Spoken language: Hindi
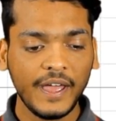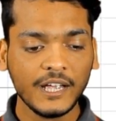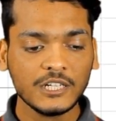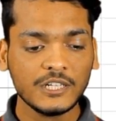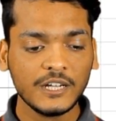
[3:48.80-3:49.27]

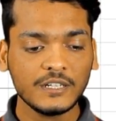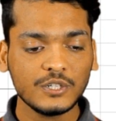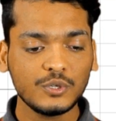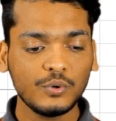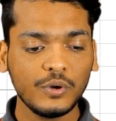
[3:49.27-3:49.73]
एक्स
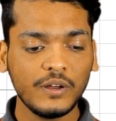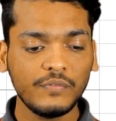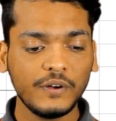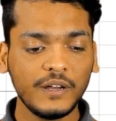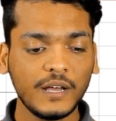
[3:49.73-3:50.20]
टेंस टू
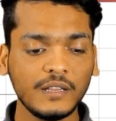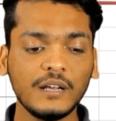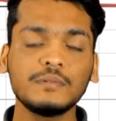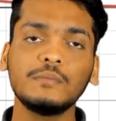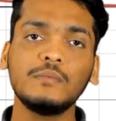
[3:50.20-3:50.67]
इन्फिनिटी आई
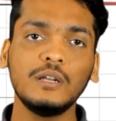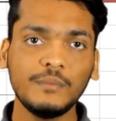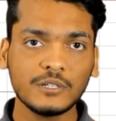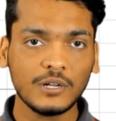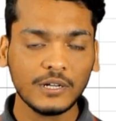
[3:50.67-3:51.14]
थिंक आप सबको
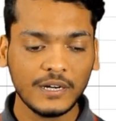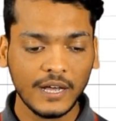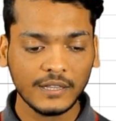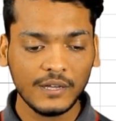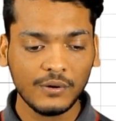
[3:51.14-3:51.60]
लिमिट सॉल्व
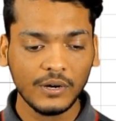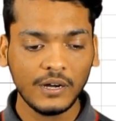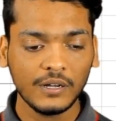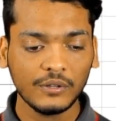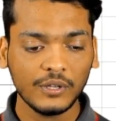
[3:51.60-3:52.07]
करने आता ही
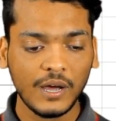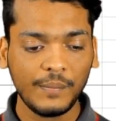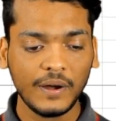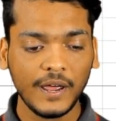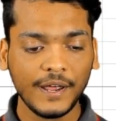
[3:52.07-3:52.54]
होगा तो
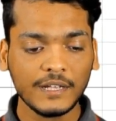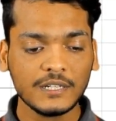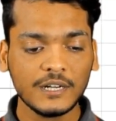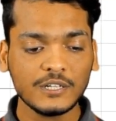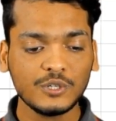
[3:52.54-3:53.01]
यहाँ पर
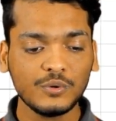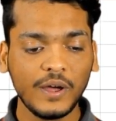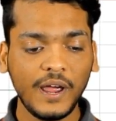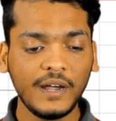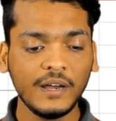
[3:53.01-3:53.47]
एक्स रेस
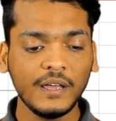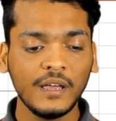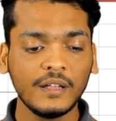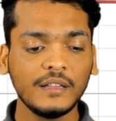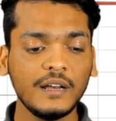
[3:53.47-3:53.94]
टू एंड
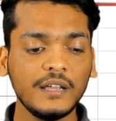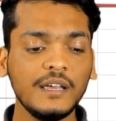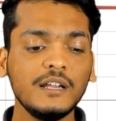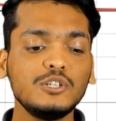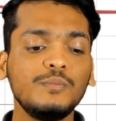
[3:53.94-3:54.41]
देन
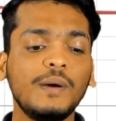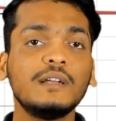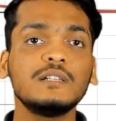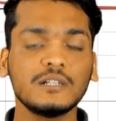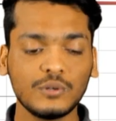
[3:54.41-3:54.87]
ई रेस टू
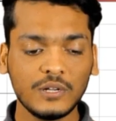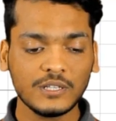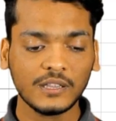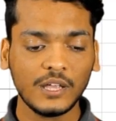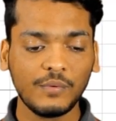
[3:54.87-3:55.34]
माइनस एक्स को
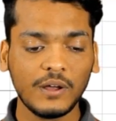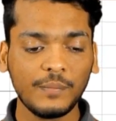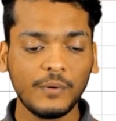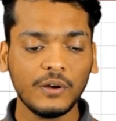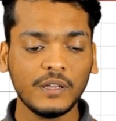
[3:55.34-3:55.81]
लिख सकते हैं वन
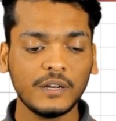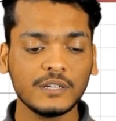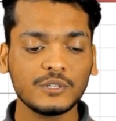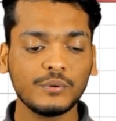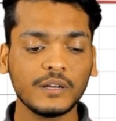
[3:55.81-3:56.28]
अपॉन ई
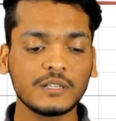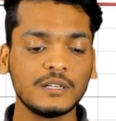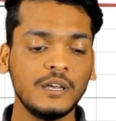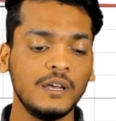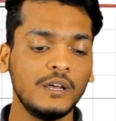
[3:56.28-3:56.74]
रेस टू एक्स